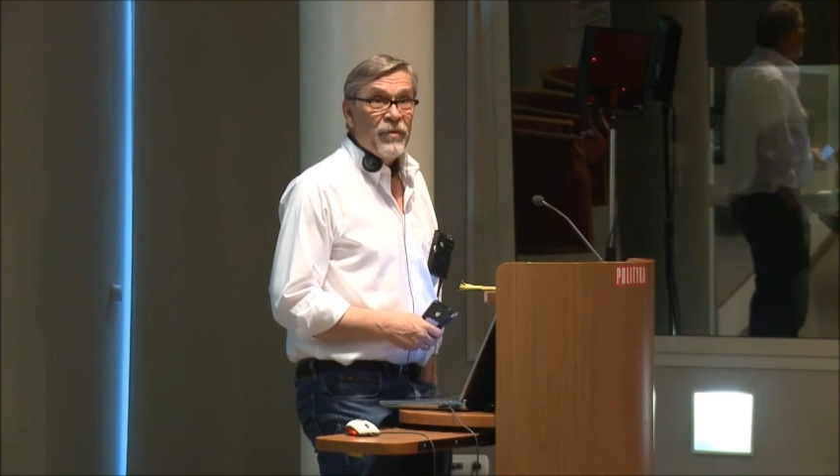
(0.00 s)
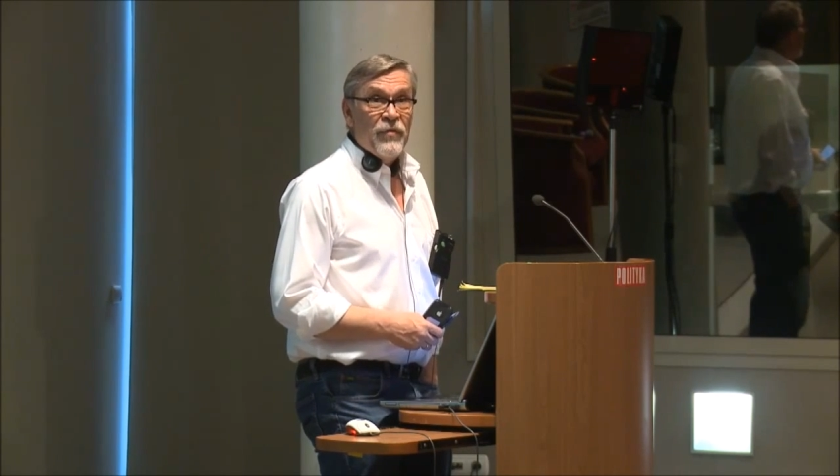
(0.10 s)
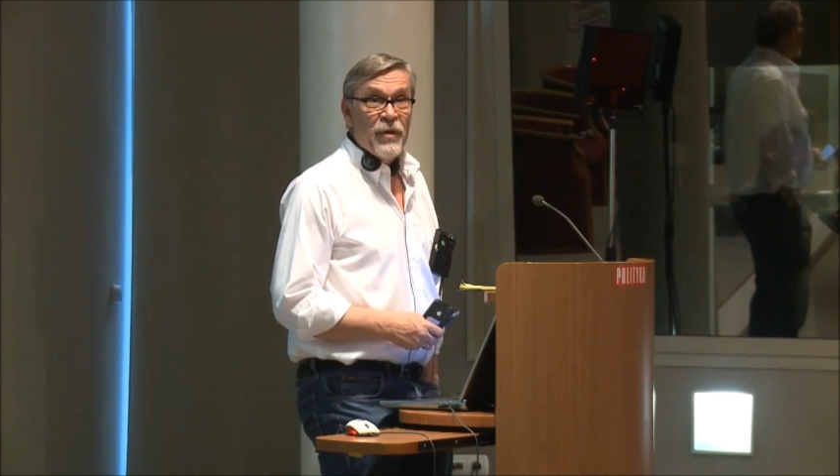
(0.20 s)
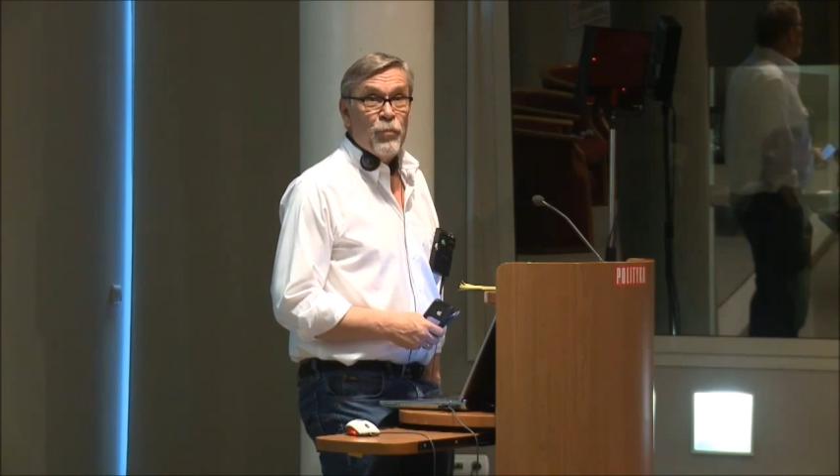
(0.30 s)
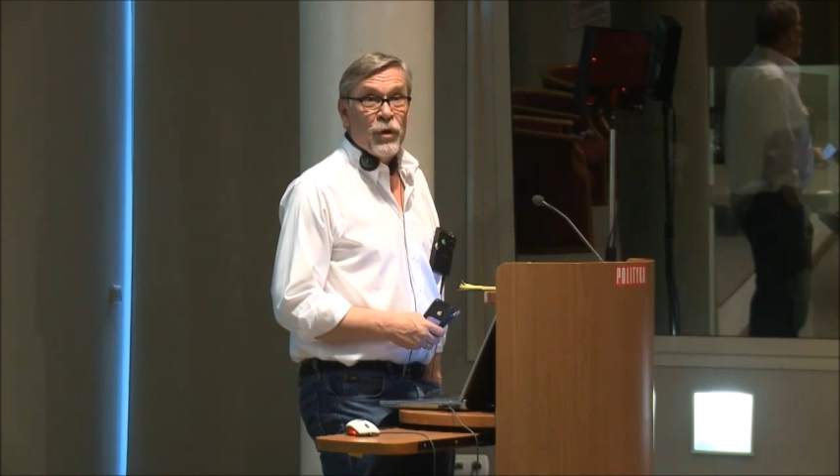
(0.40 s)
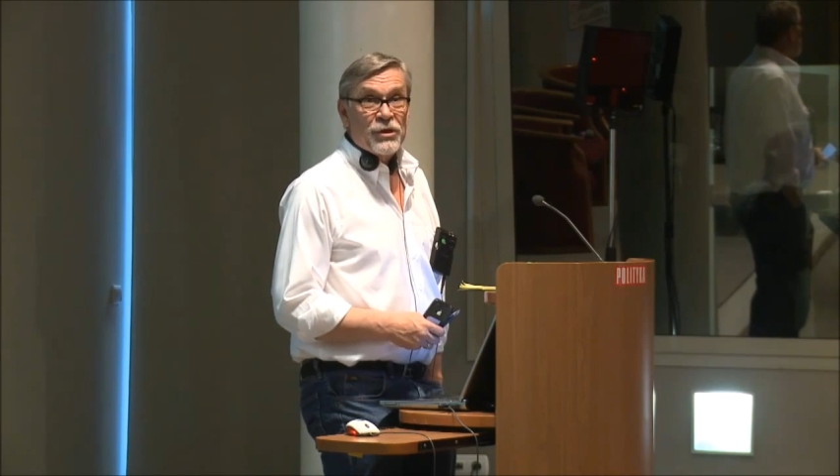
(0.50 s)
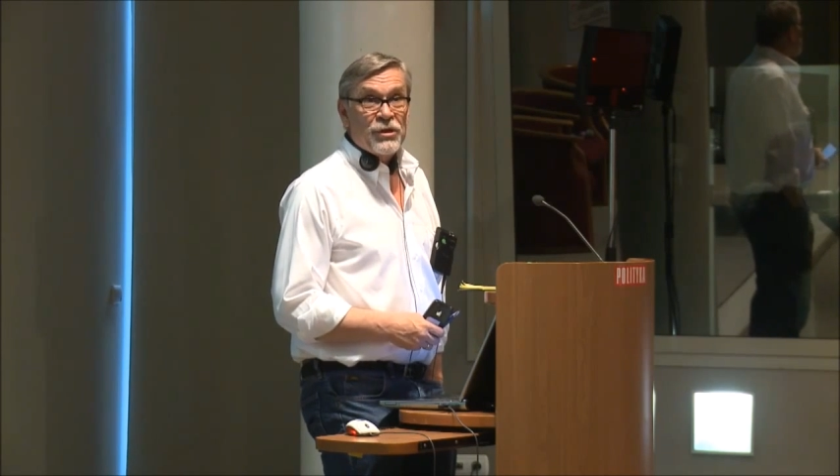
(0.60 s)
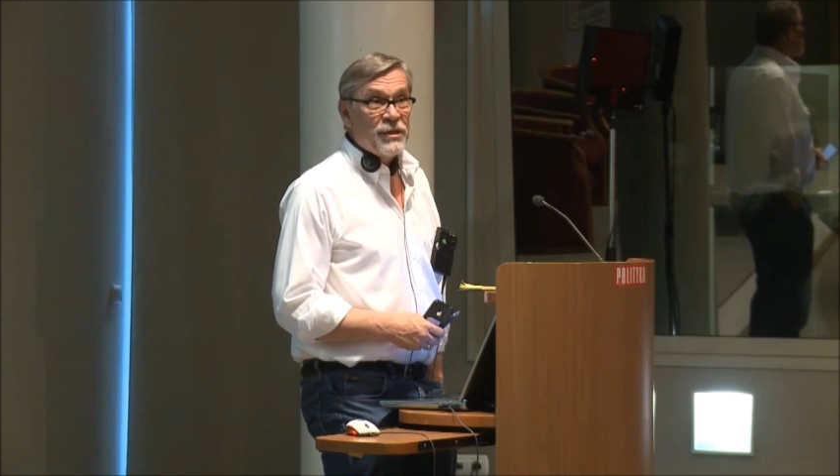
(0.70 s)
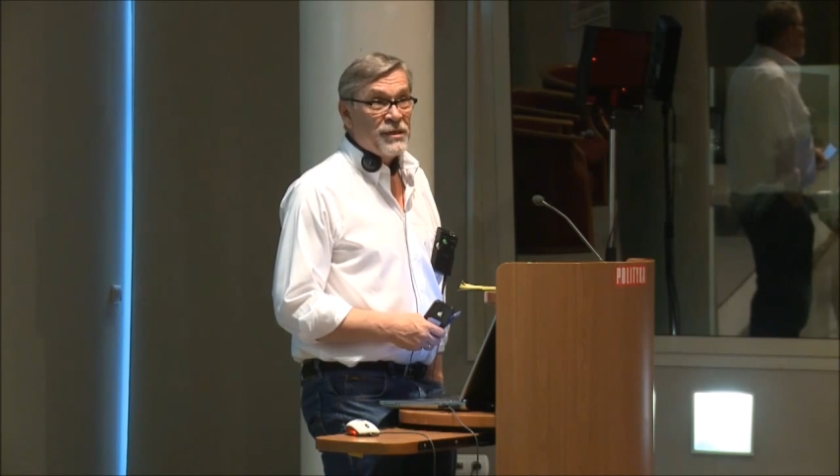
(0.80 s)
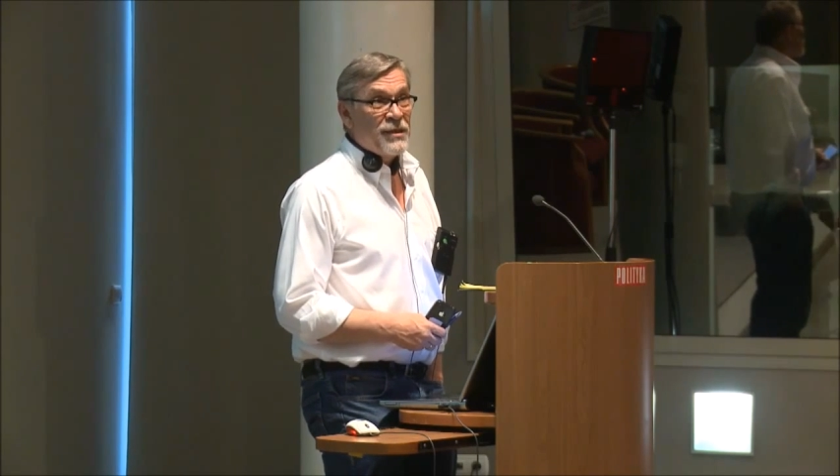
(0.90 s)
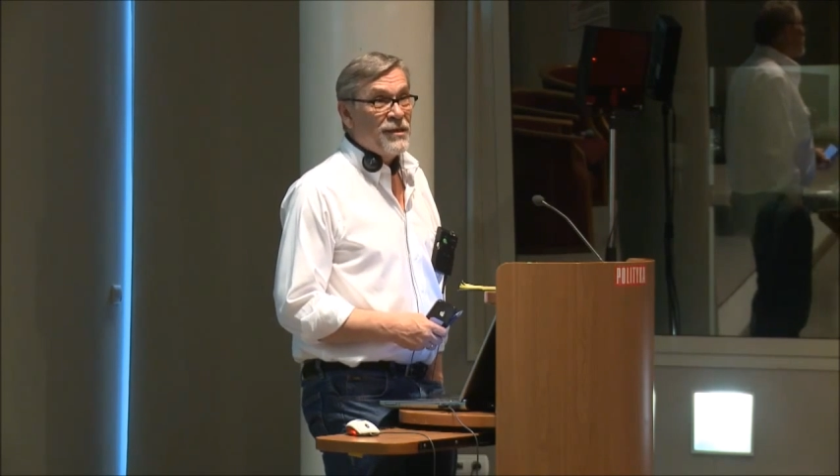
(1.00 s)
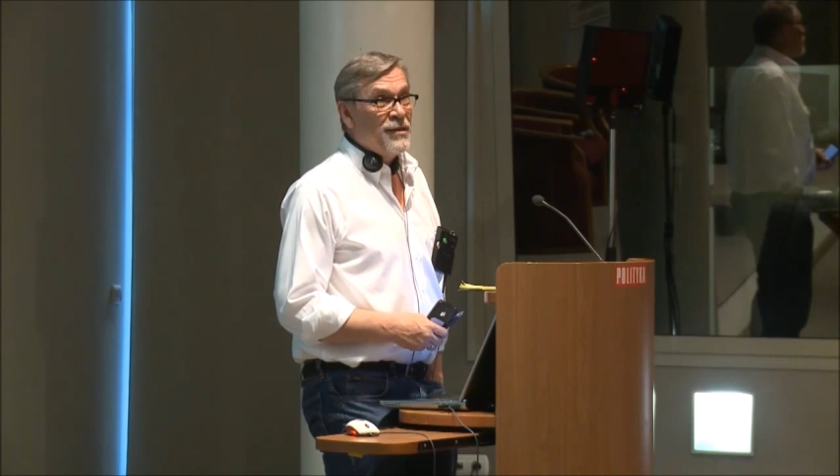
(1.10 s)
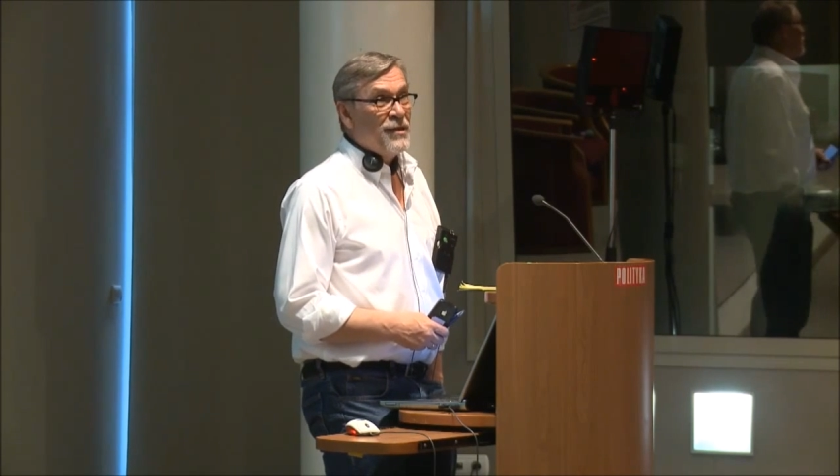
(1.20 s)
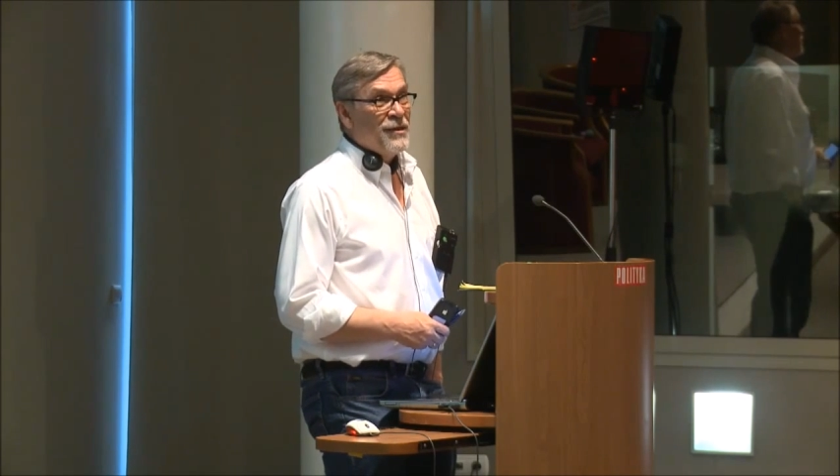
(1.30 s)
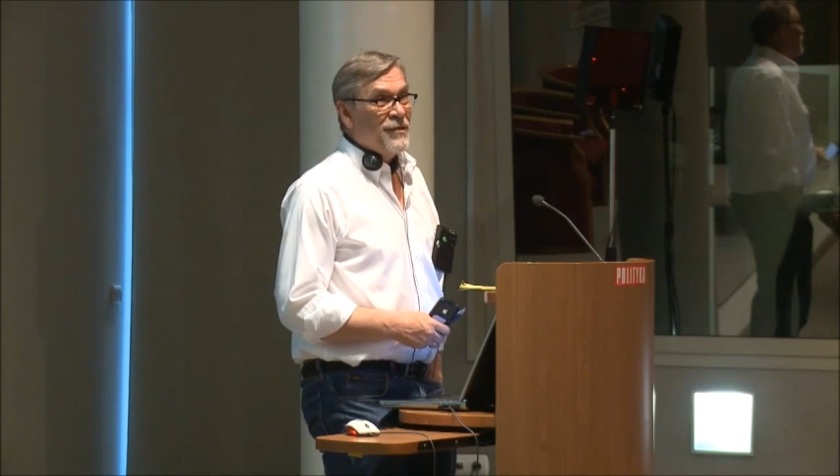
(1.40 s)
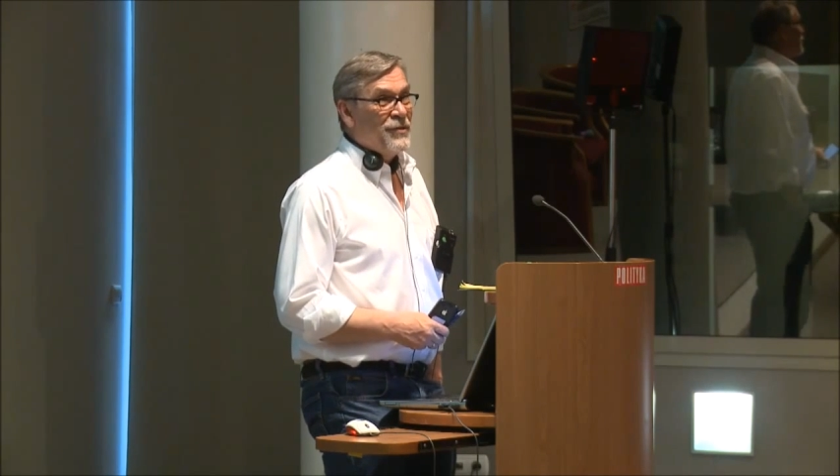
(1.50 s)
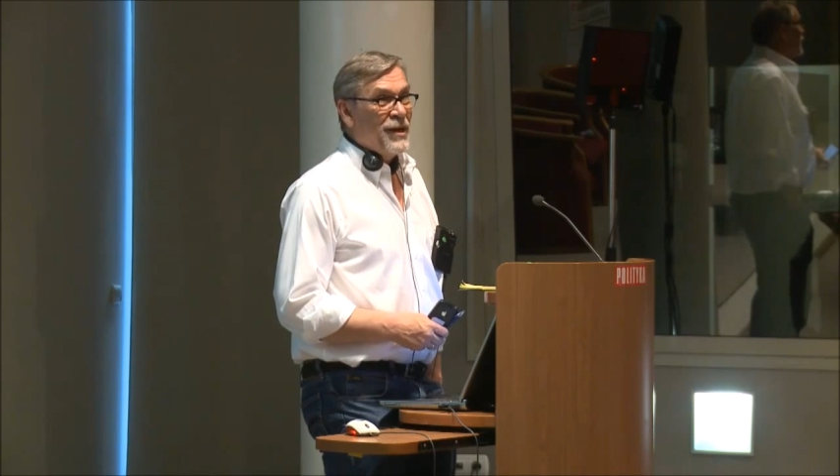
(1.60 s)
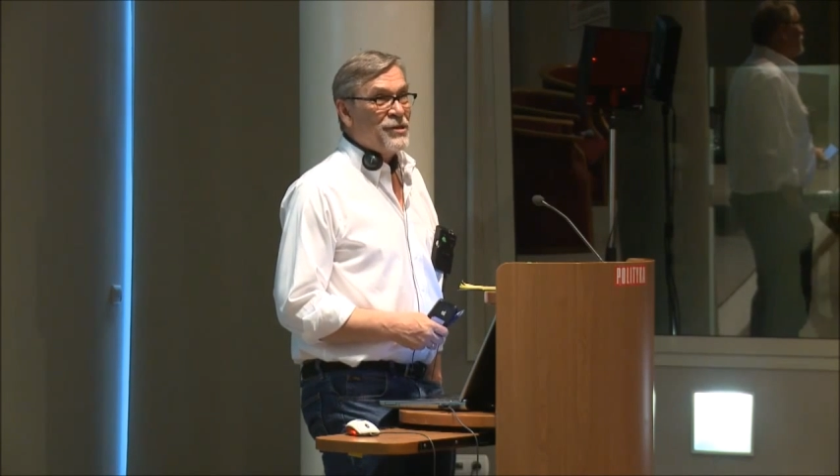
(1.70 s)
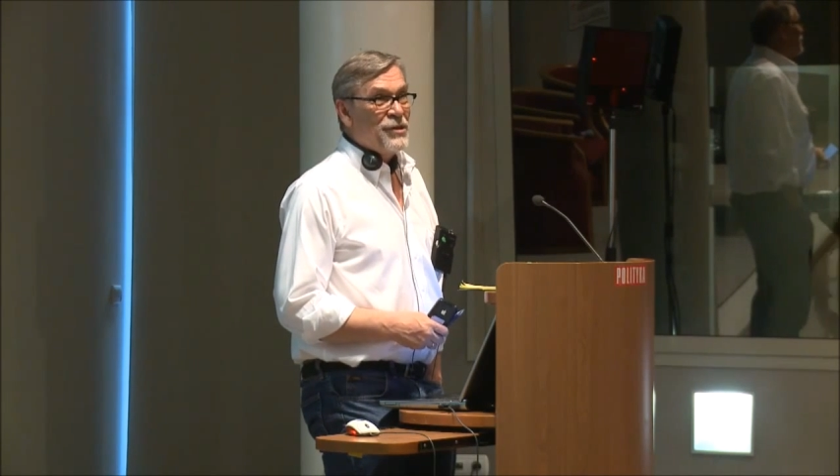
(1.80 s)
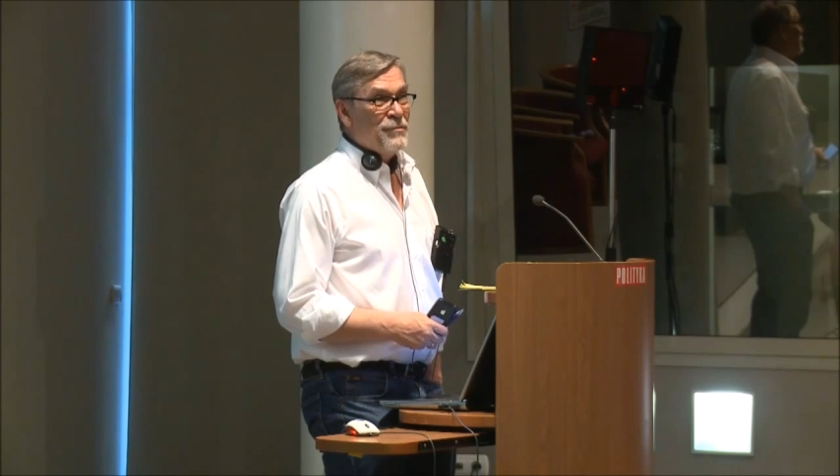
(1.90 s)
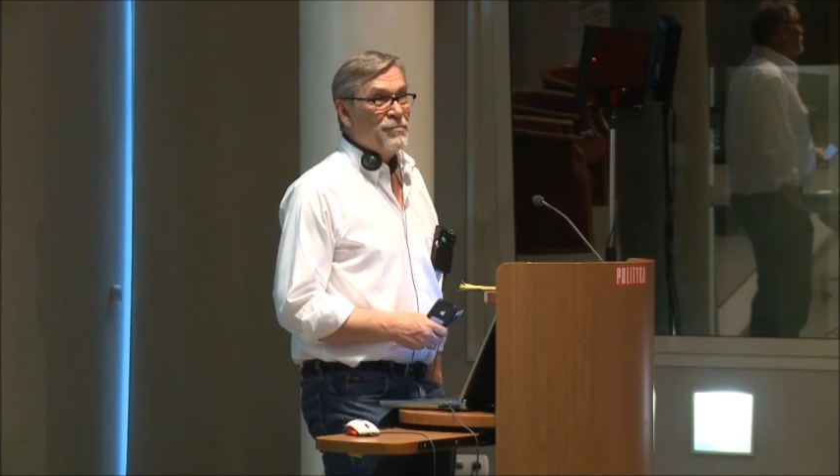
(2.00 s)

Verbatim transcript: dwie płaszczyzny w trakcie